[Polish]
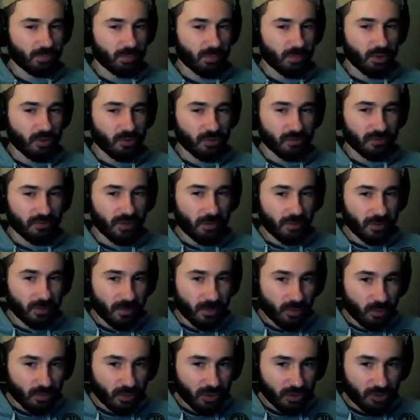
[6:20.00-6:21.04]
my rozmawiamy chyba
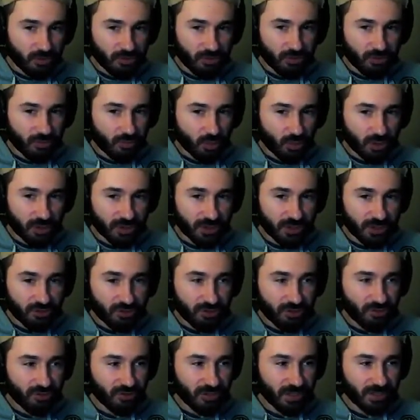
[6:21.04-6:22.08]
o jakichś dwóch innych
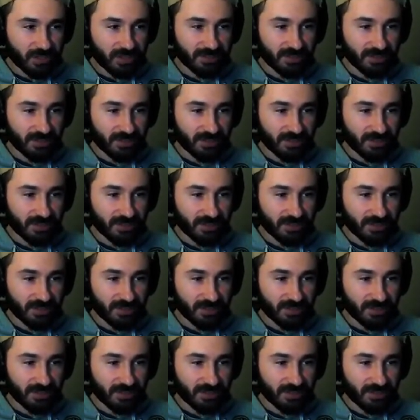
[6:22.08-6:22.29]
rzeczach,